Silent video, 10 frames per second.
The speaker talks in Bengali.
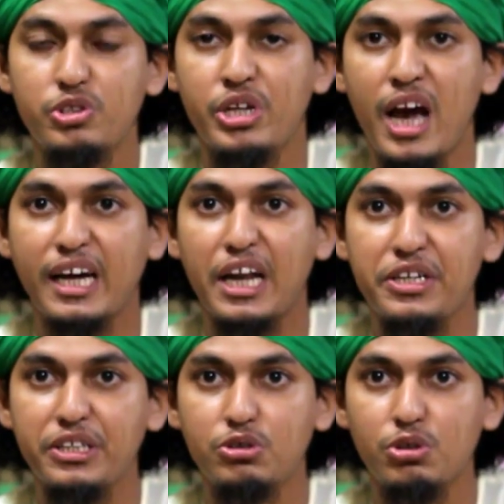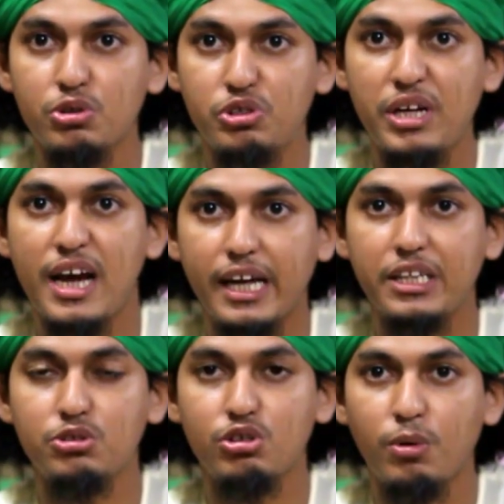জিনাকারিনীদের জন্য
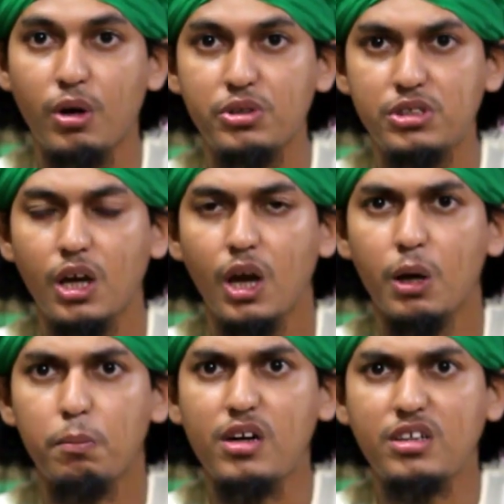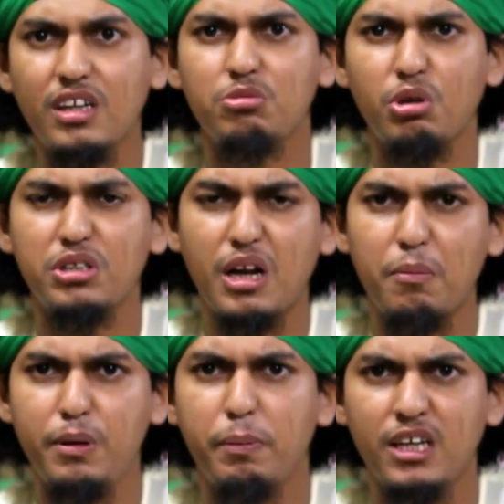জিনাকারীদের জন্য বলা হয়েছে পক্ষান্তরে যারা
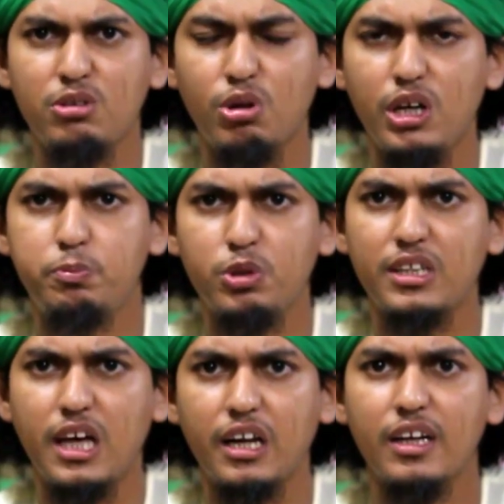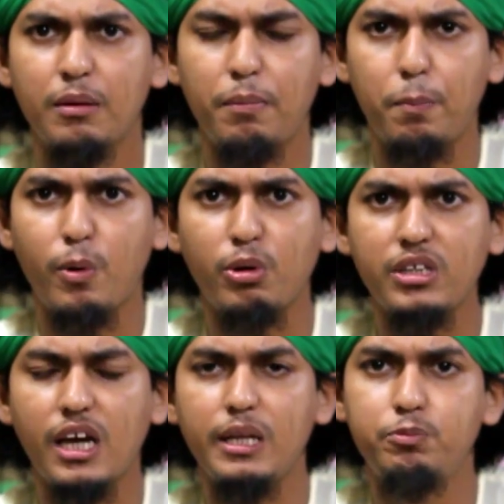বিবাহিত লিপ টুগেদার বা
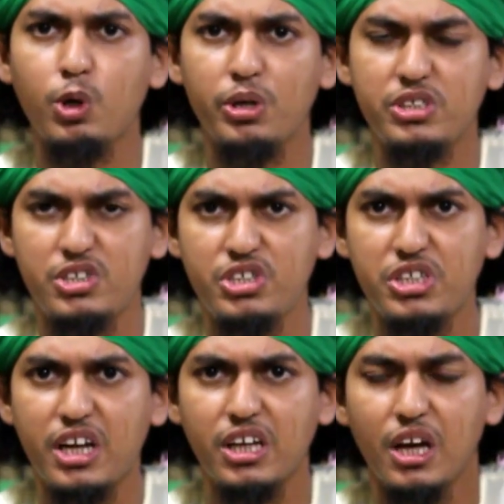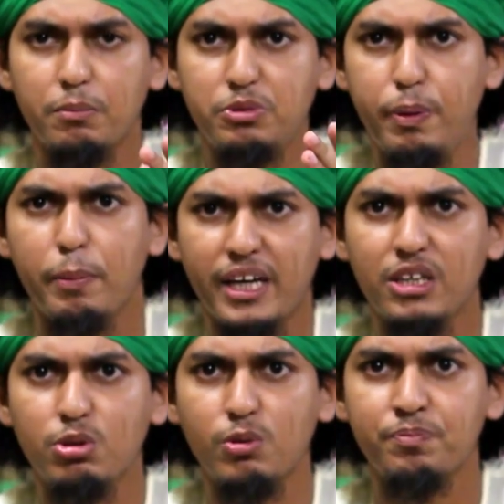পরকিয়ায় লিপ্ত হয়ে যাচ্ছে যারা
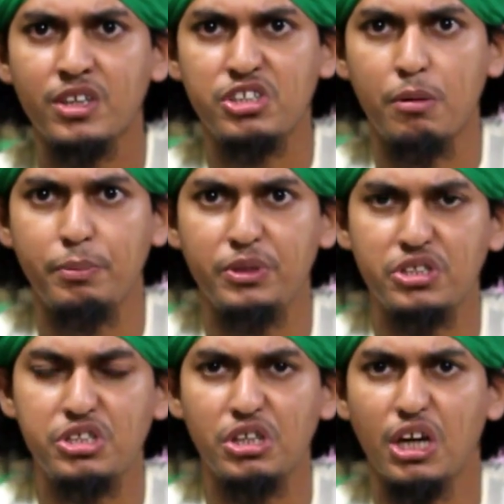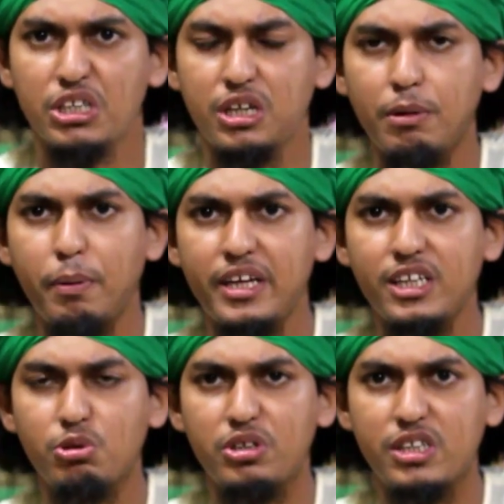বিবাহিত স্বামী বিদেশে স্বামী
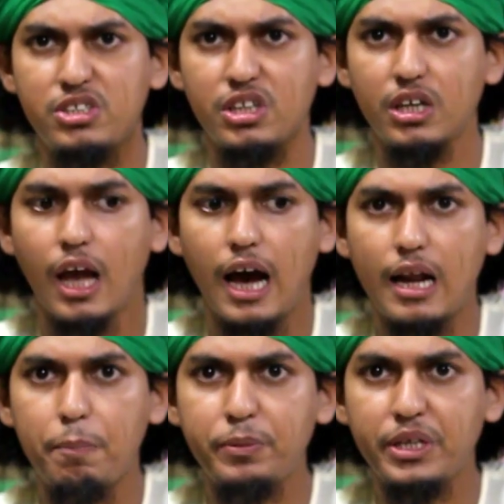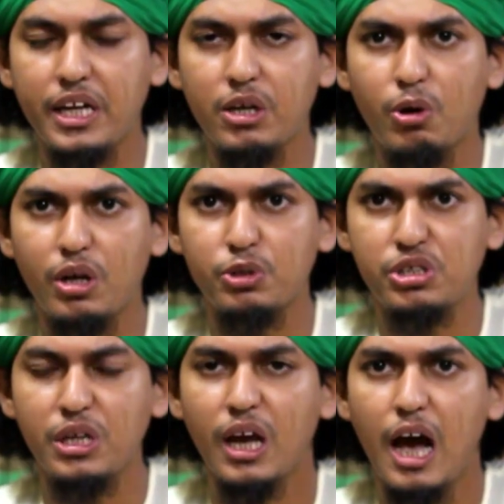বাহিরে চলে যাচ্ছে আর আপনি এখানে ঘরে
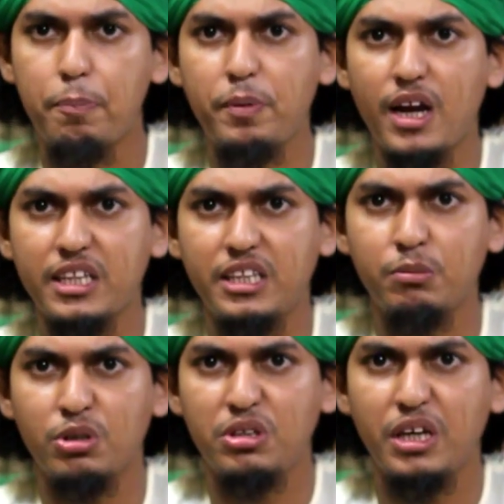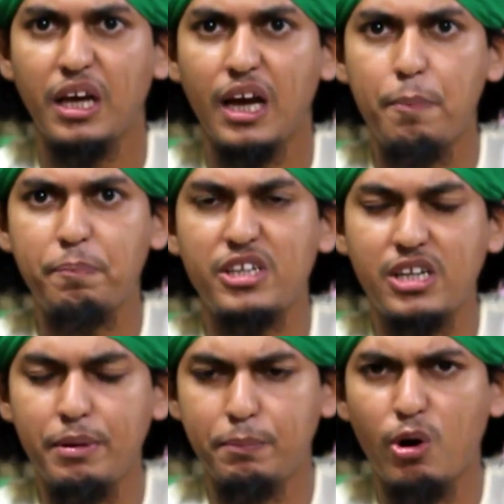বসে আপনার হাতের মধ্যে আপনার
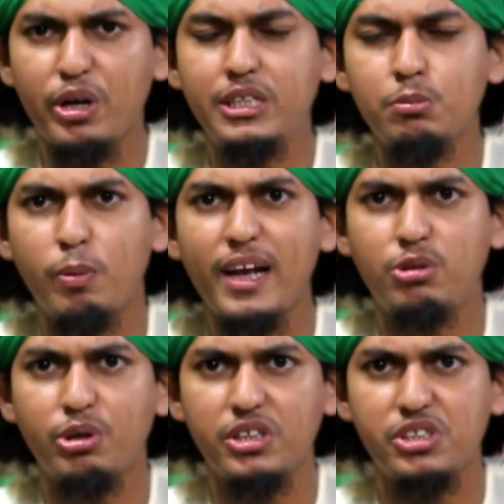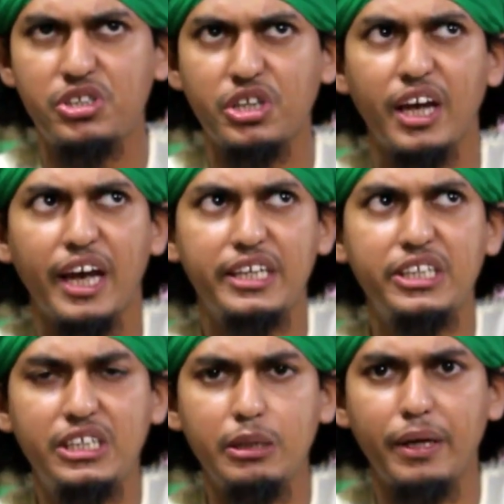স্বামী বড় একটি মোবাইল ধরিয়ে দিয়েছে
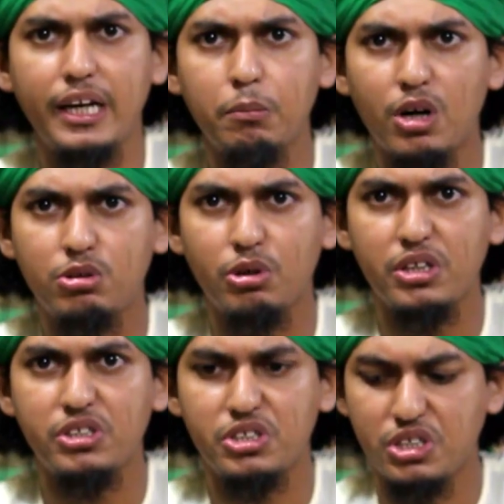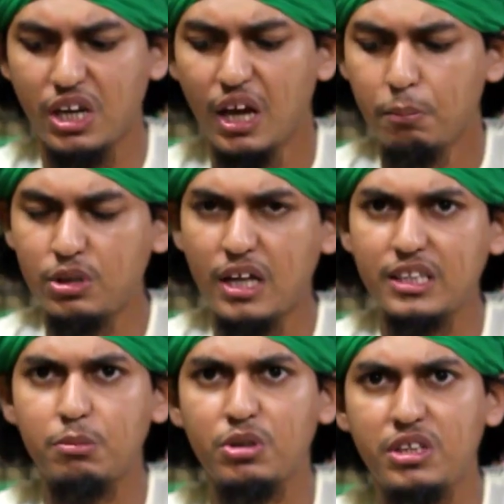একটি টিভির রিমোট ধরিয়ে দিয়েছে
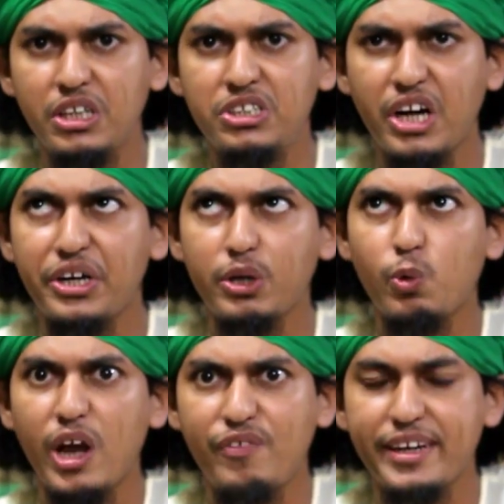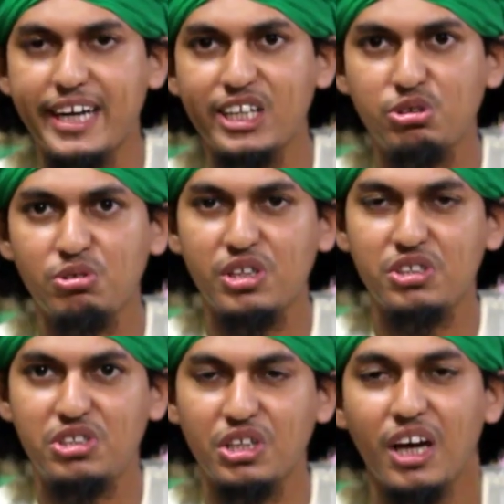হাতের মধ্যে ইন্টারনেট ওয়াইফাই কানেকশন দিয়ে
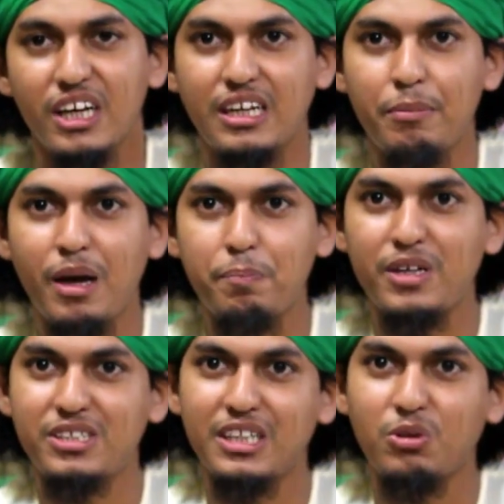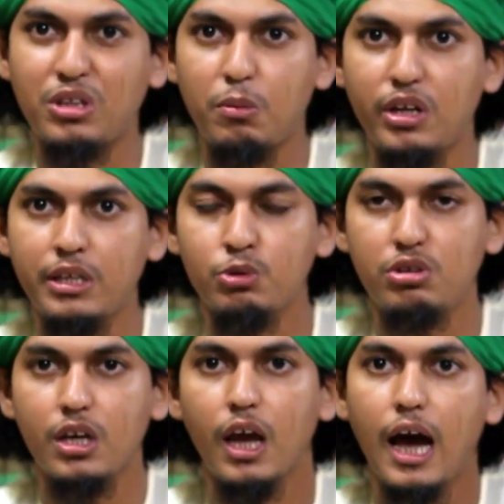দিচ্ছে স্বামী আপনার সাথে কথা বলে
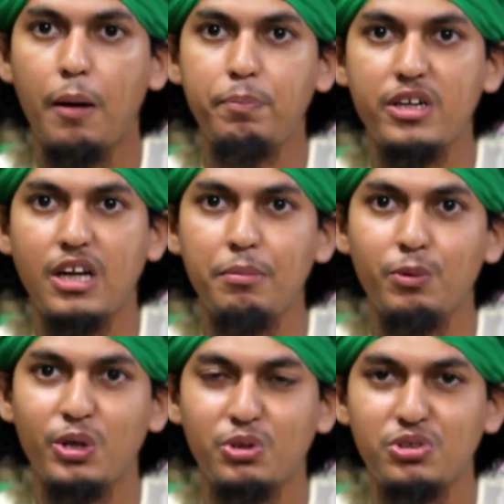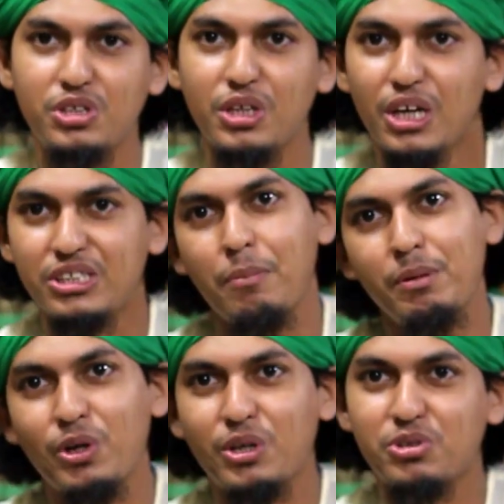ইমুতে আপনার স্বামী মনে করছে
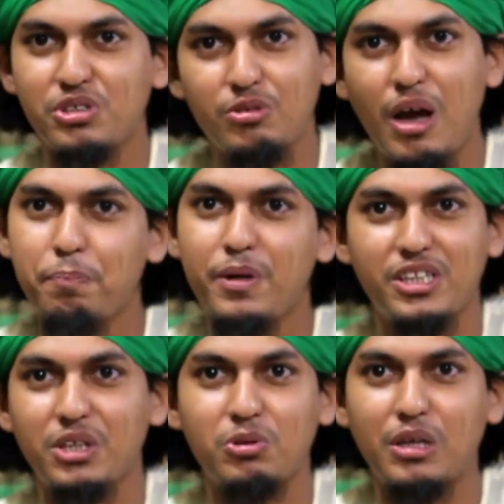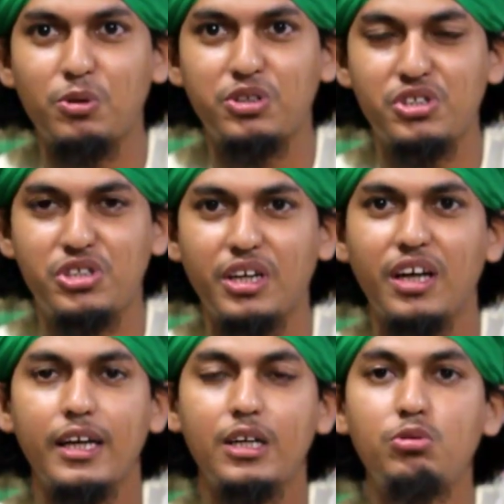স্বামী মনে করছে তা আপনার সাথে কথা বলতেছেন
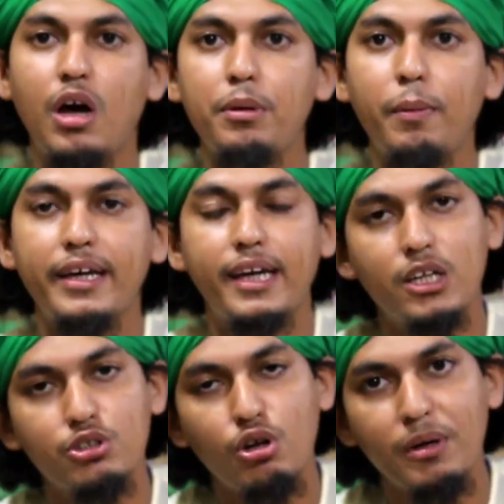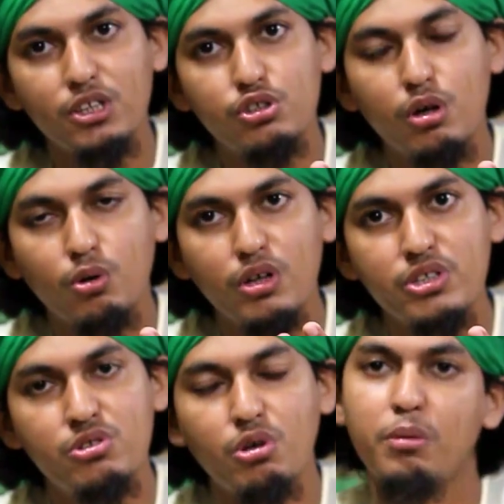কিন্তু আমি ভাই এখানে সমাজের সকল
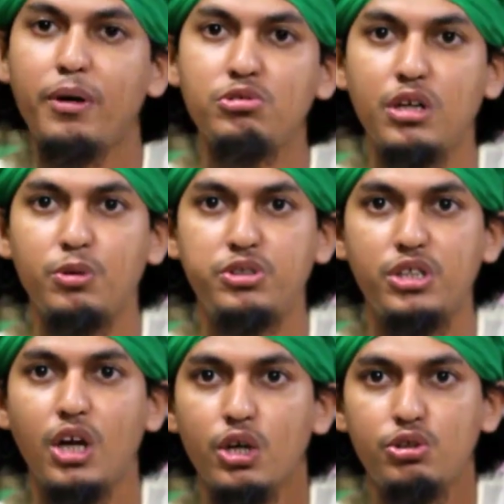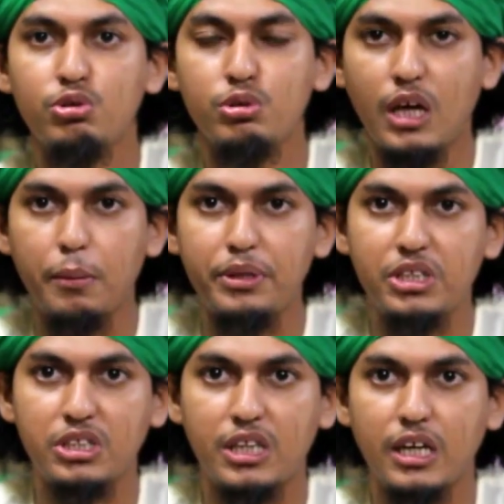স্তরের মানুষদের বলছি শুধু যারা
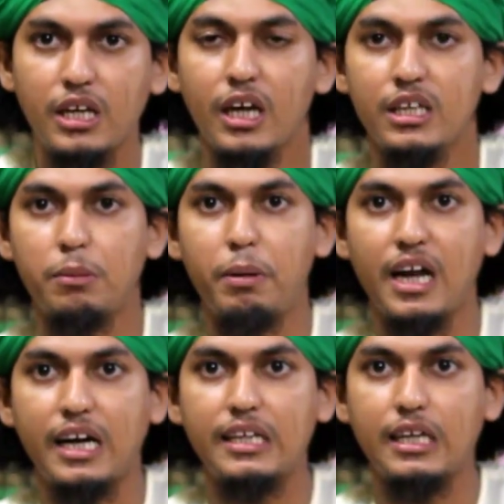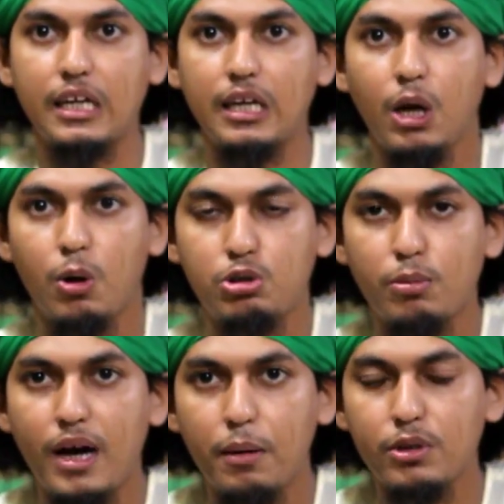বিদেশে থাকে বা ঢাকায় থাকে
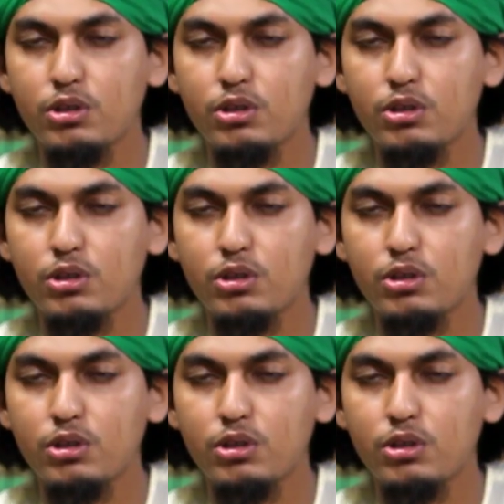অথবা